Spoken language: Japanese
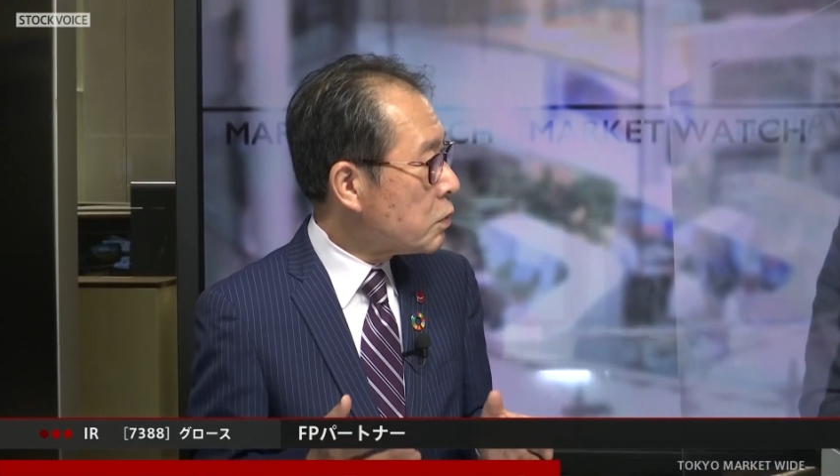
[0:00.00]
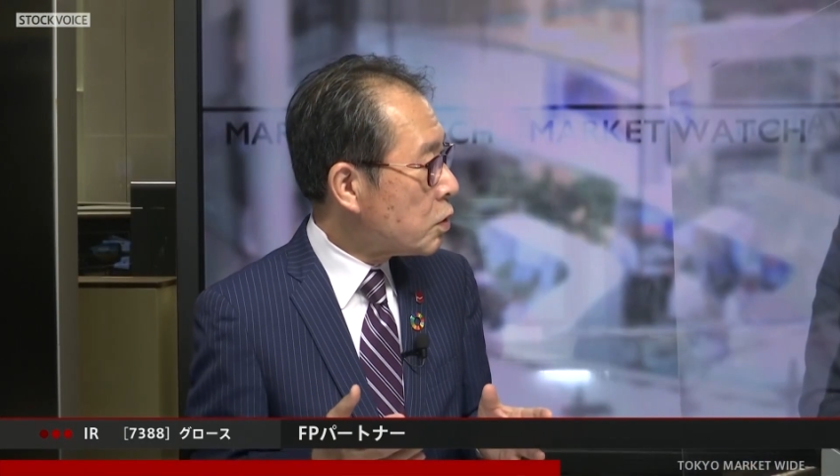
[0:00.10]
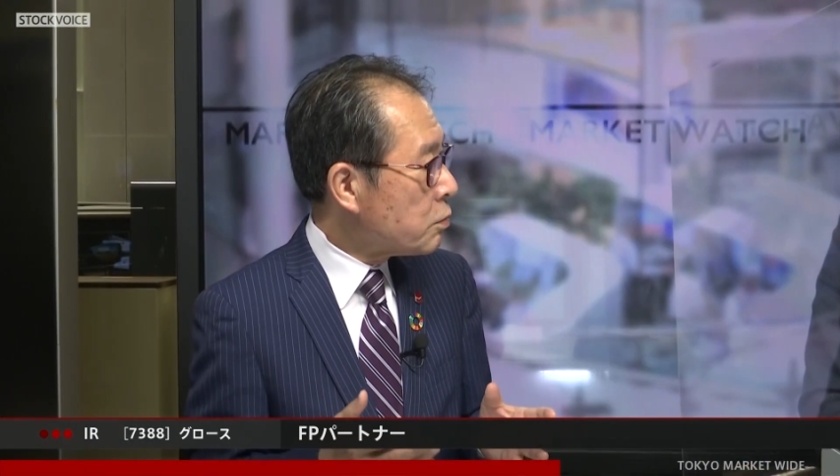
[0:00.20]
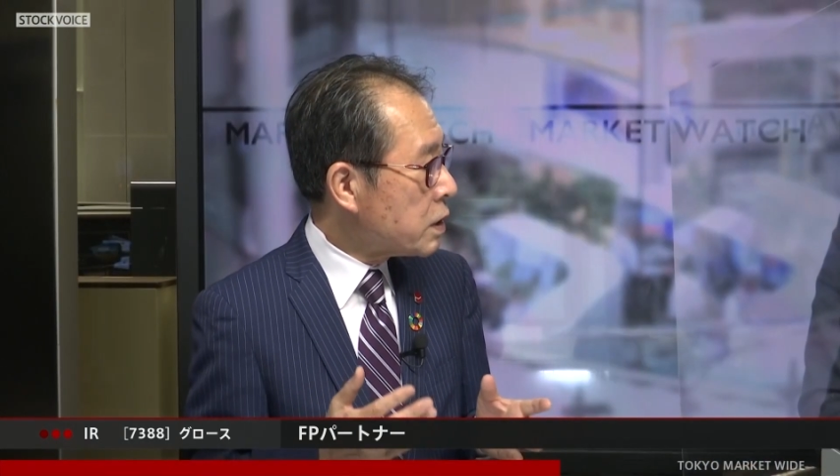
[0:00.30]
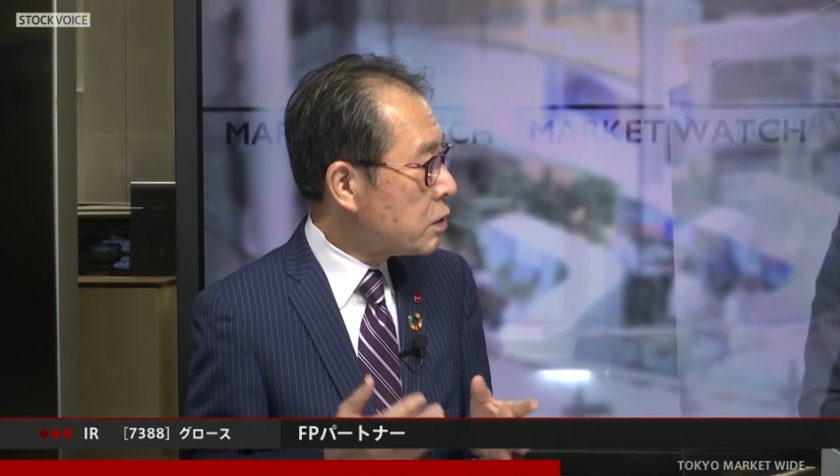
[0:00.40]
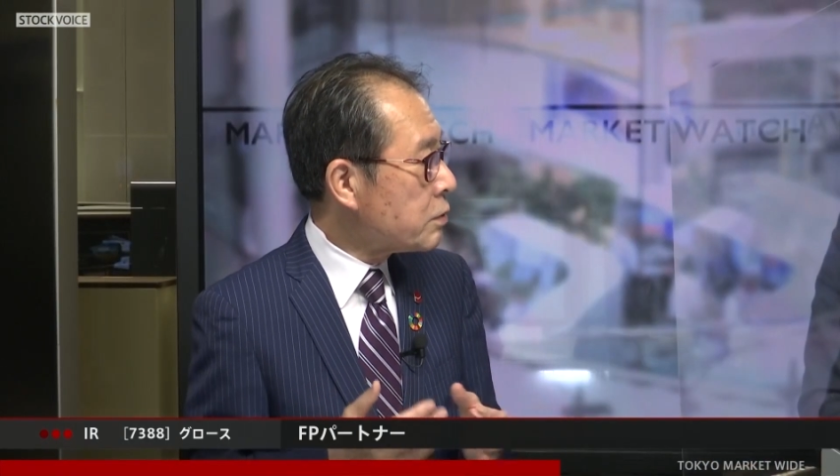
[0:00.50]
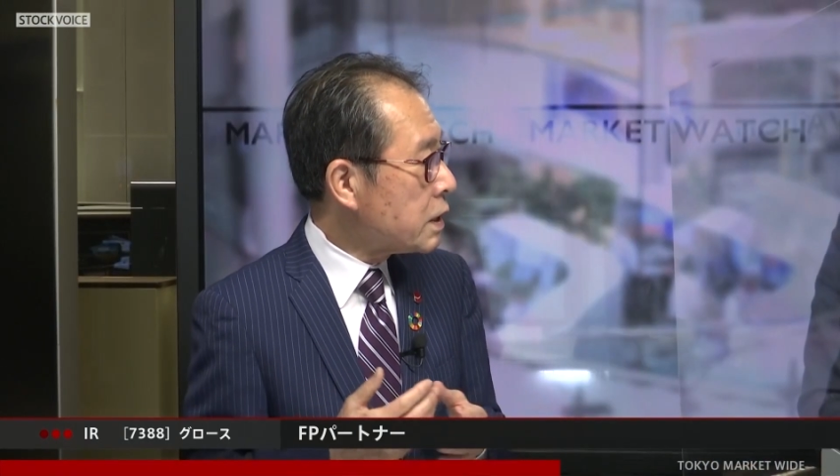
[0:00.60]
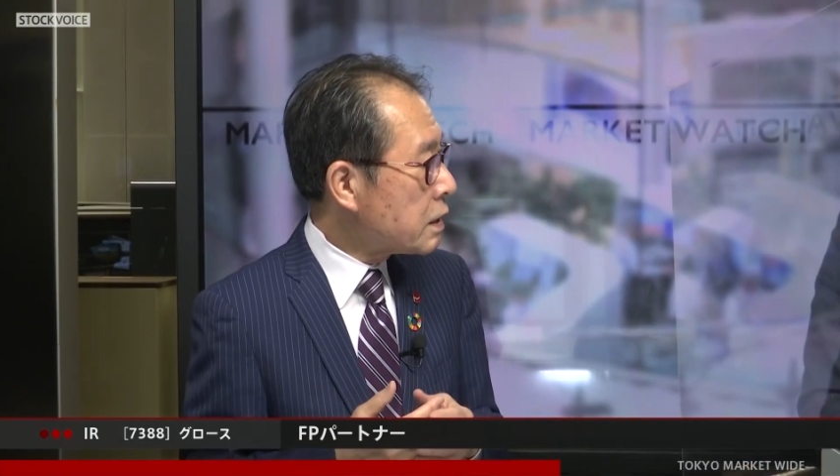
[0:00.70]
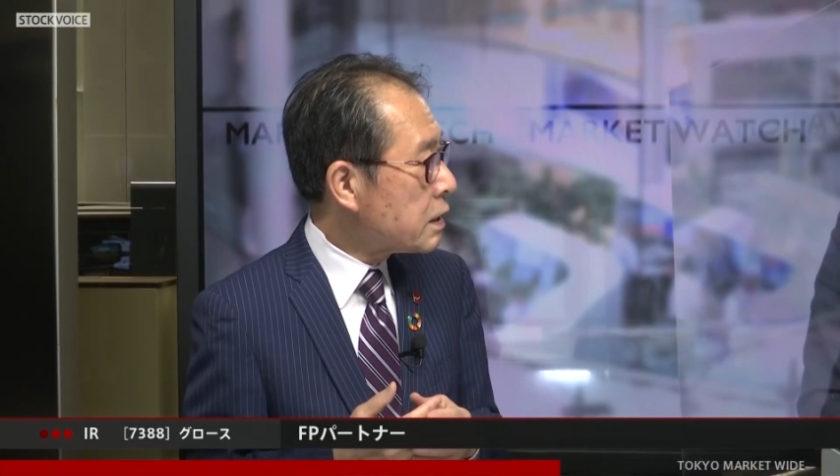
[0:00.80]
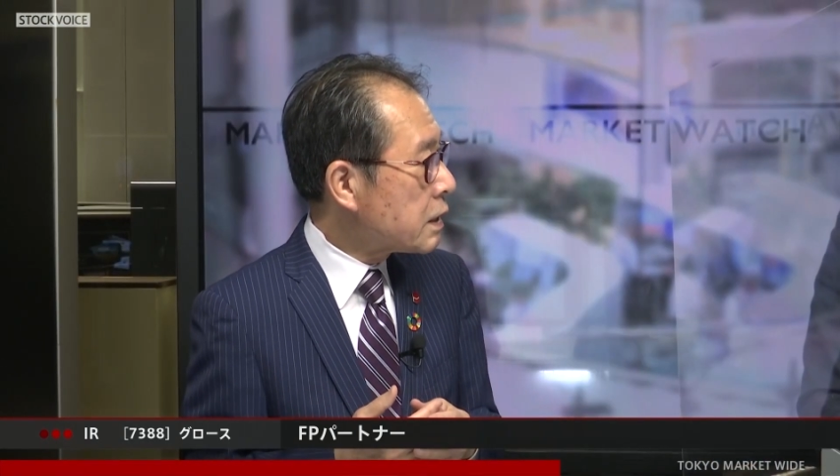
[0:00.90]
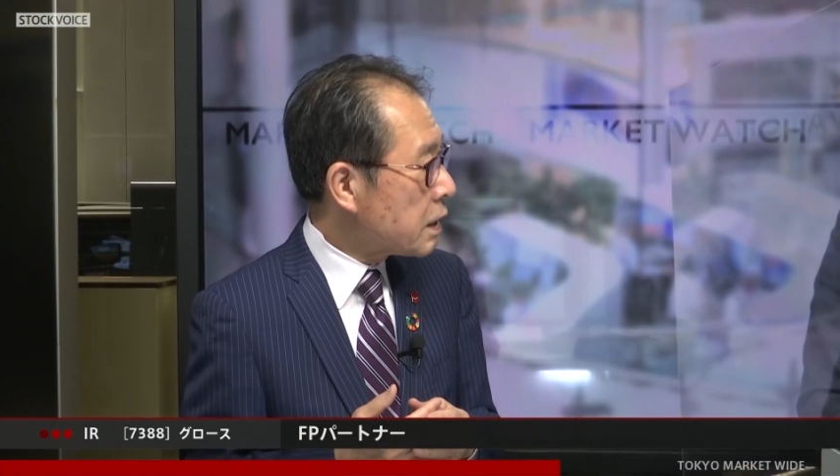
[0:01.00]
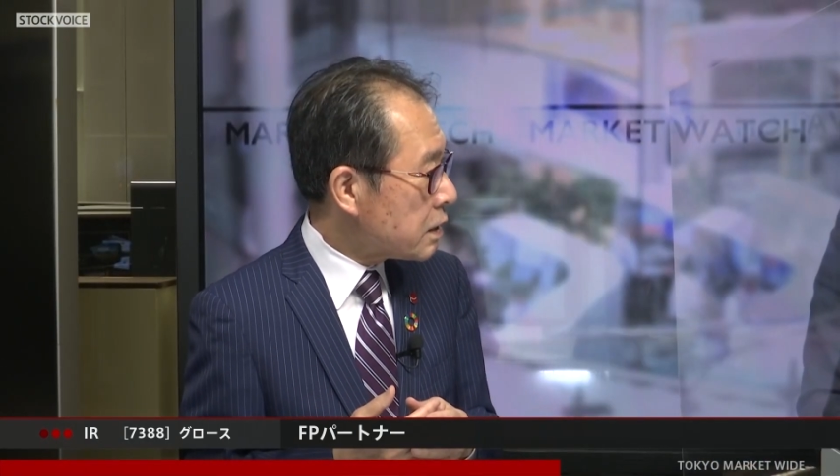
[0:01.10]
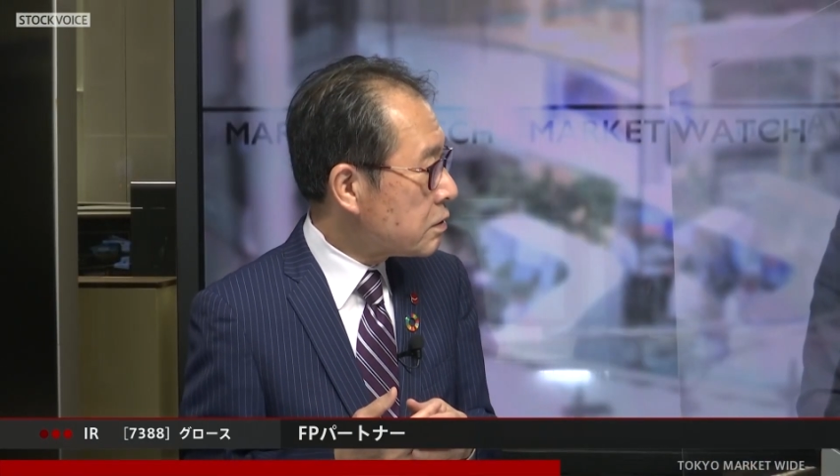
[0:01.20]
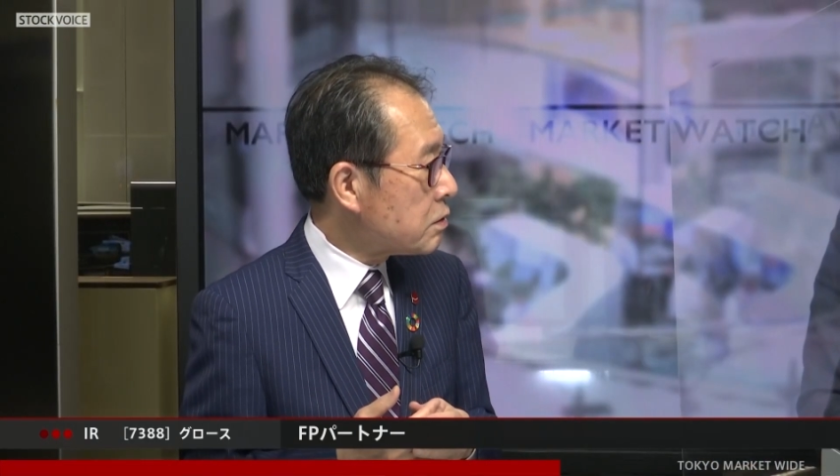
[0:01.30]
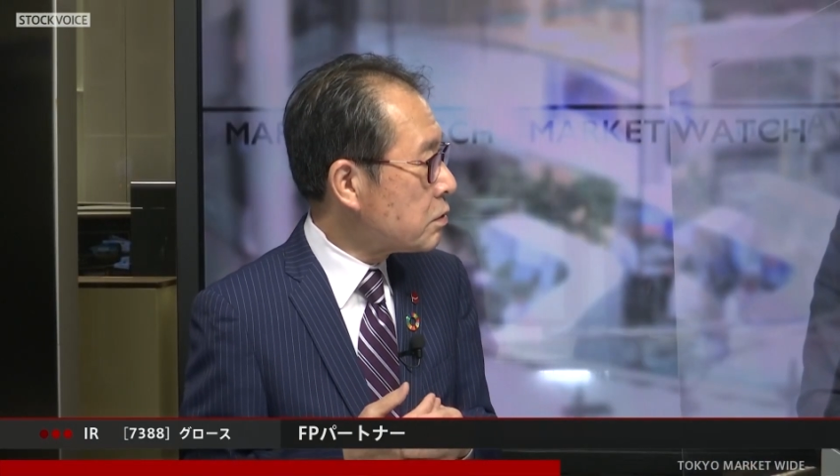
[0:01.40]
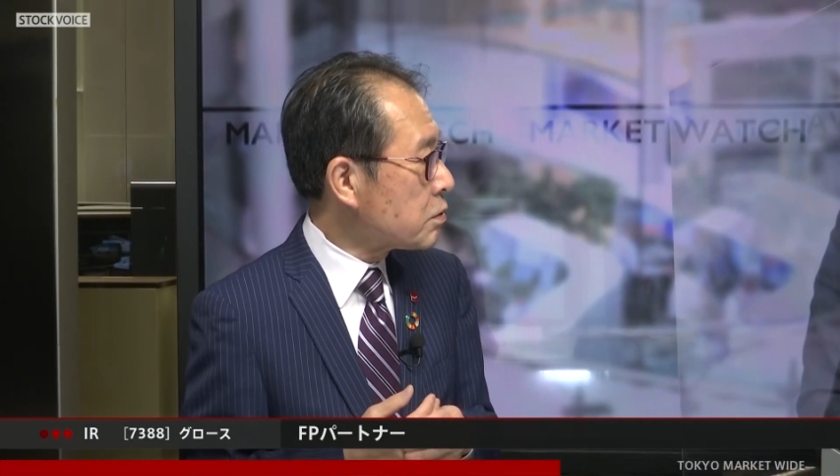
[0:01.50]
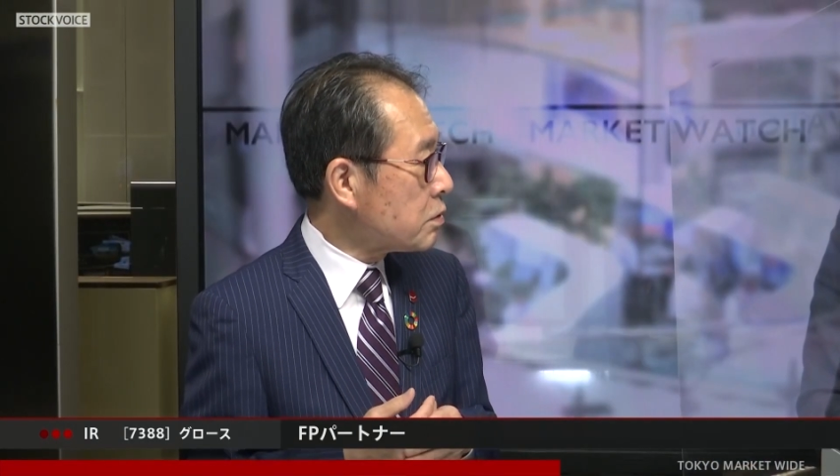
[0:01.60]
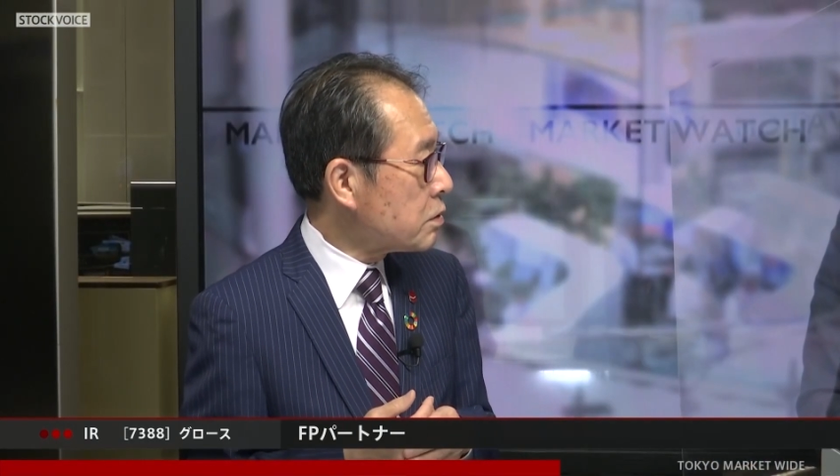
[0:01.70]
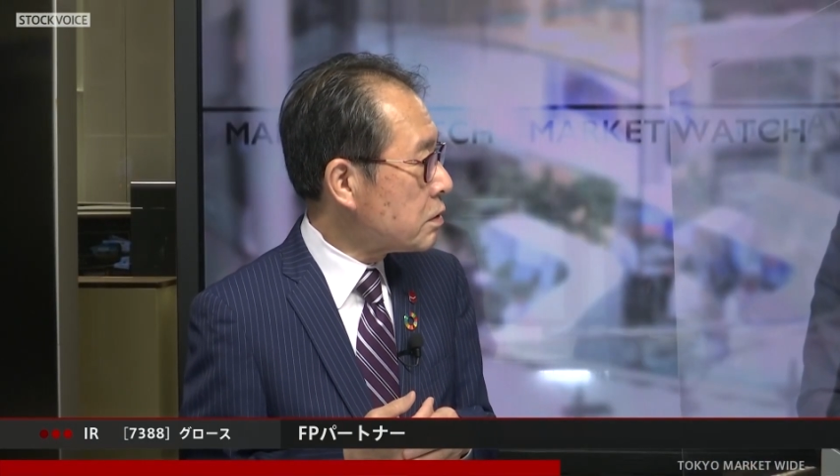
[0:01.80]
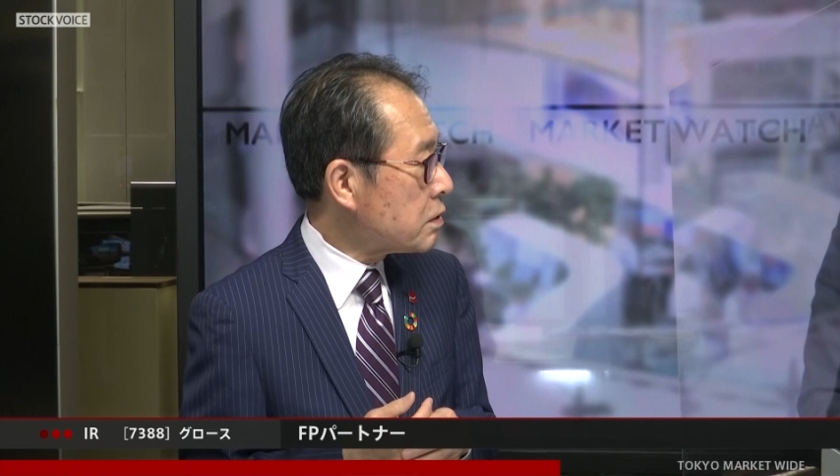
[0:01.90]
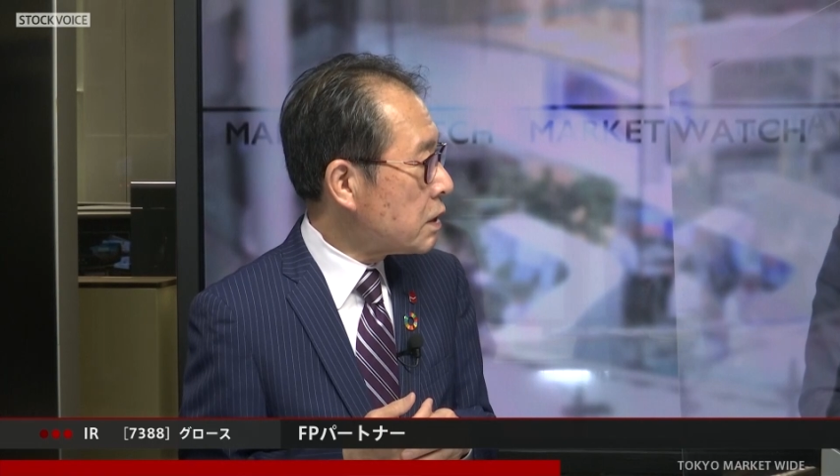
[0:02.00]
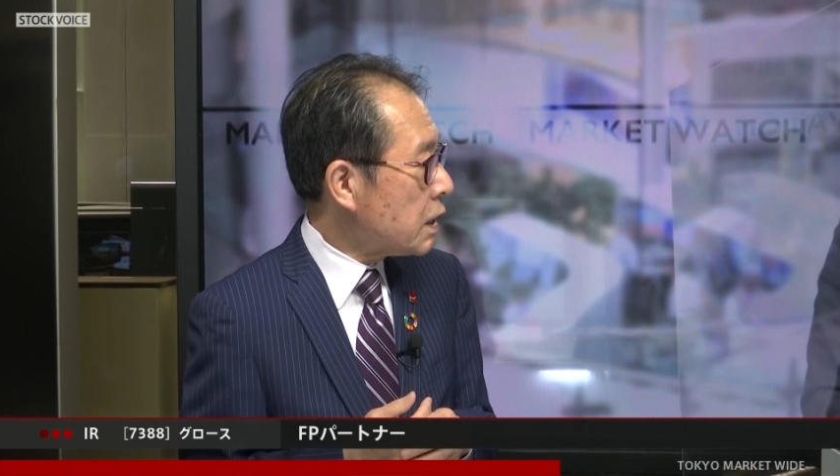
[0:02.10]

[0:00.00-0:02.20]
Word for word: も面倒見られないからっていうこと